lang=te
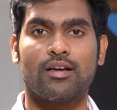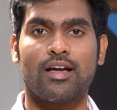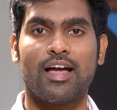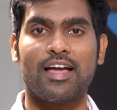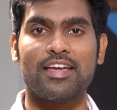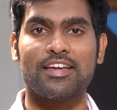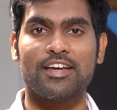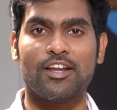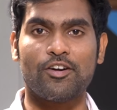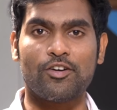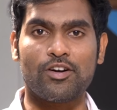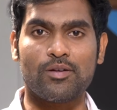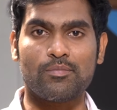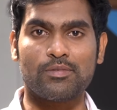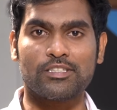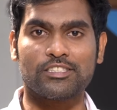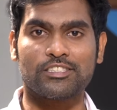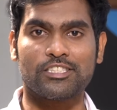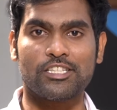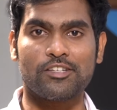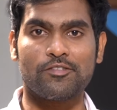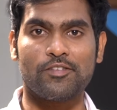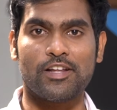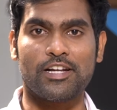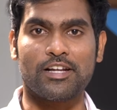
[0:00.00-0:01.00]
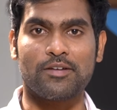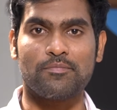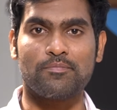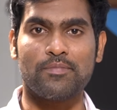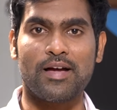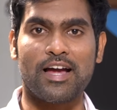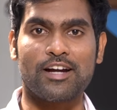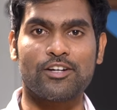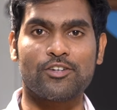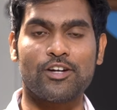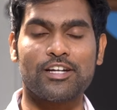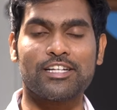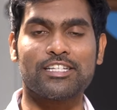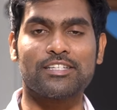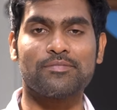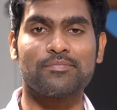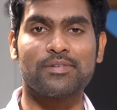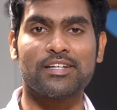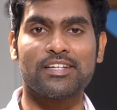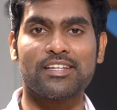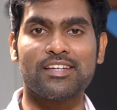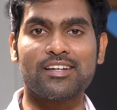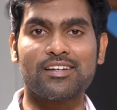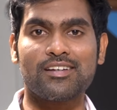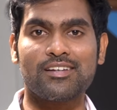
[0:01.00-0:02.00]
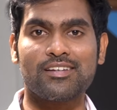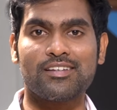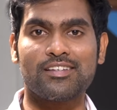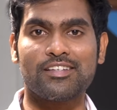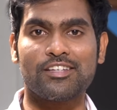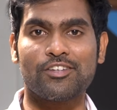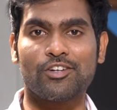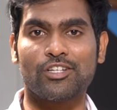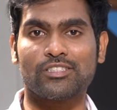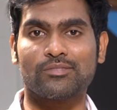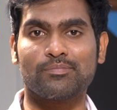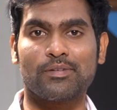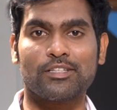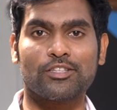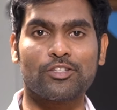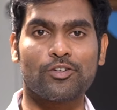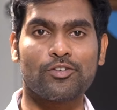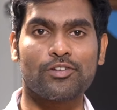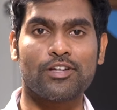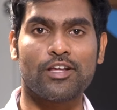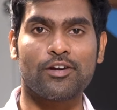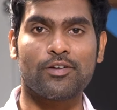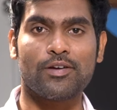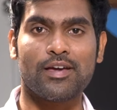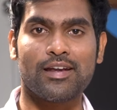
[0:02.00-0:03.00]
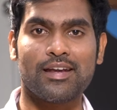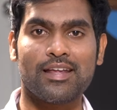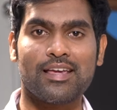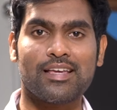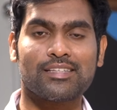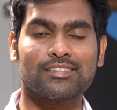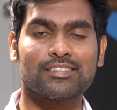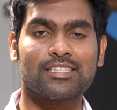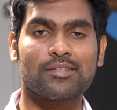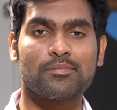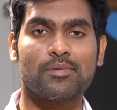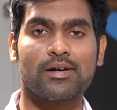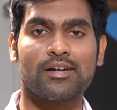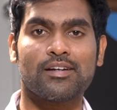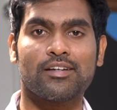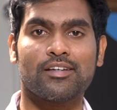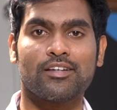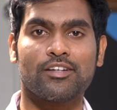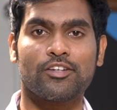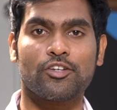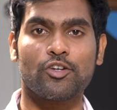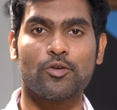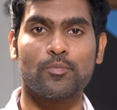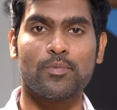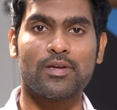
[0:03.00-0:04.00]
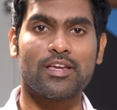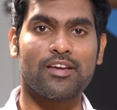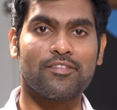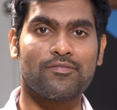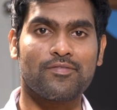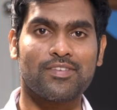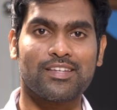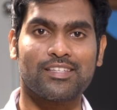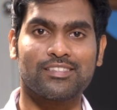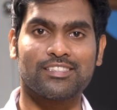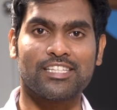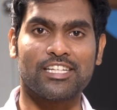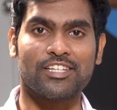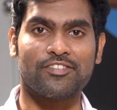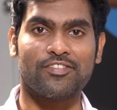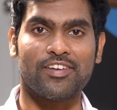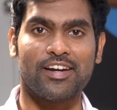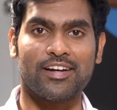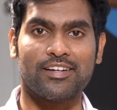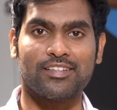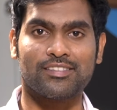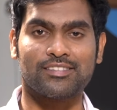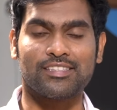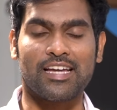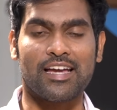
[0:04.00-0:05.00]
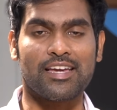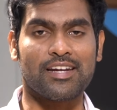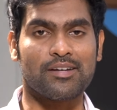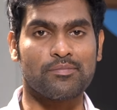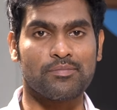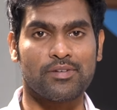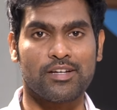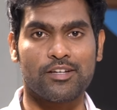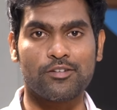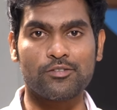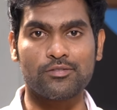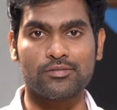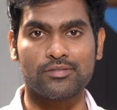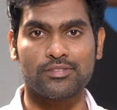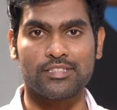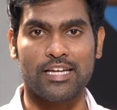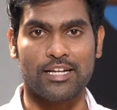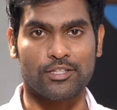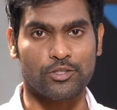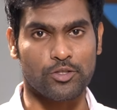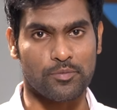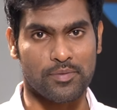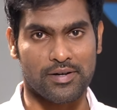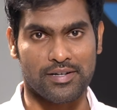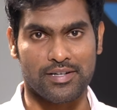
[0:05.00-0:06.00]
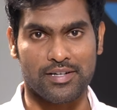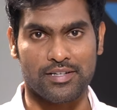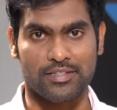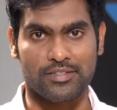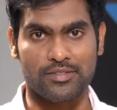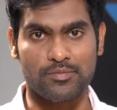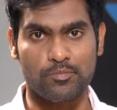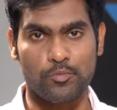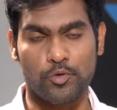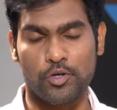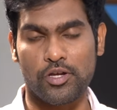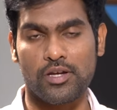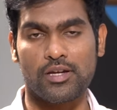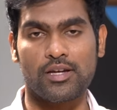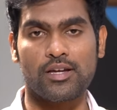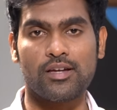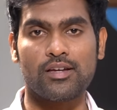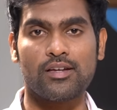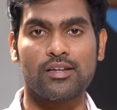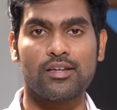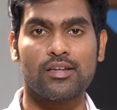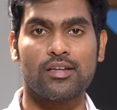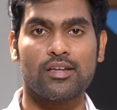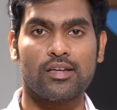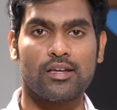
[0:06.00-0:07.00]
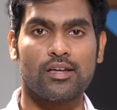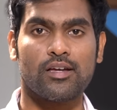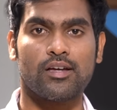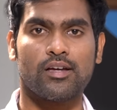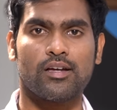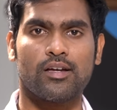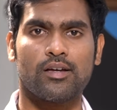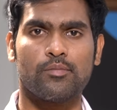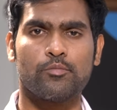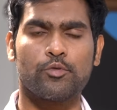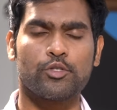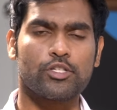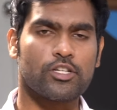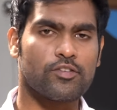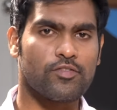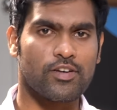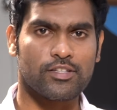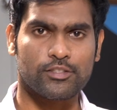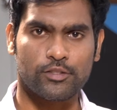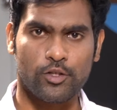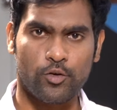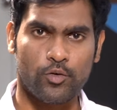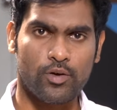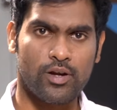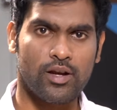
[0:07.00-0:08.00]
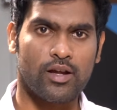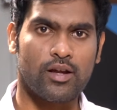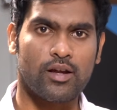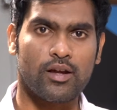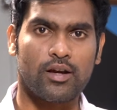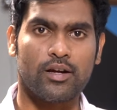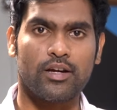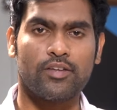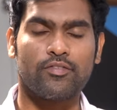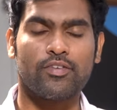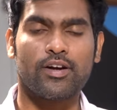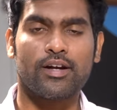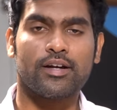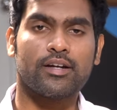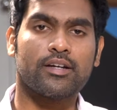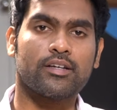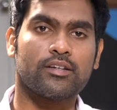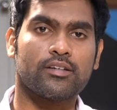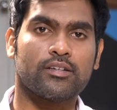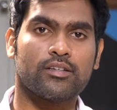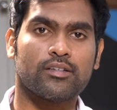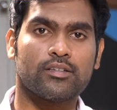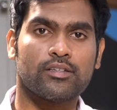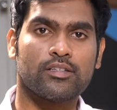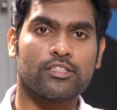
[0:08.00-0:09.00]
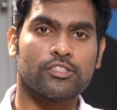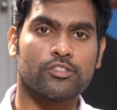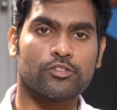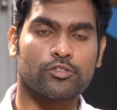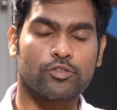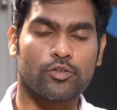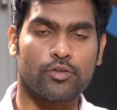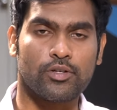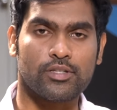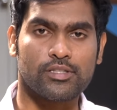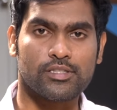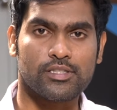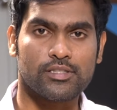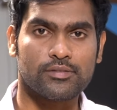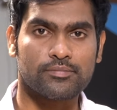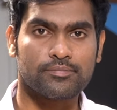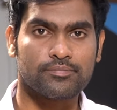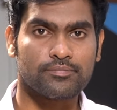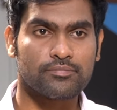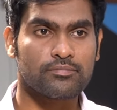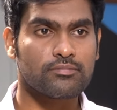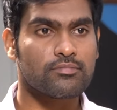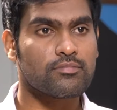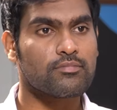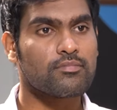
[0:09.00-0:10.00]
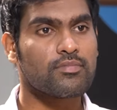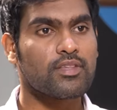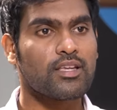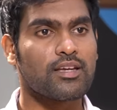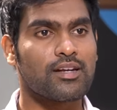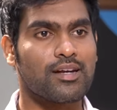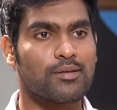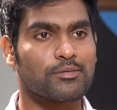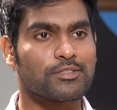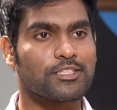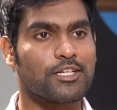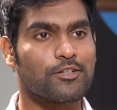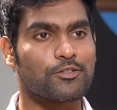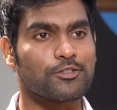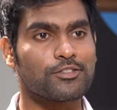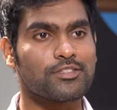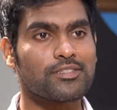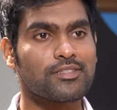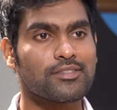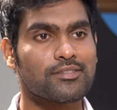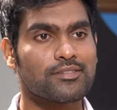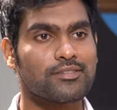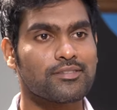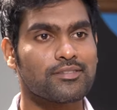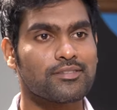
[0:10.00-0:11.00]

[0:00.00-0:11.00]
హాయ్ హలో నమస్తే వెల్కమ్ బ్యాక్ టు ఐటర్ మీడియా ఈరోజు మనతో ఉన్నారు ఎన్ఐఎస్ఎం అండ్ క్యూపీఎఫ్టీ సర్టిఫైడ్ సాయిరామ్ గారు సార్తో మాట్లాడదాం ముఖ్యంగా మ్యూచువల్ ఫండ్స్లో ఉన్న డిఫరెంట్ ఇష్యూస్ గురించి నమస్కారం సార్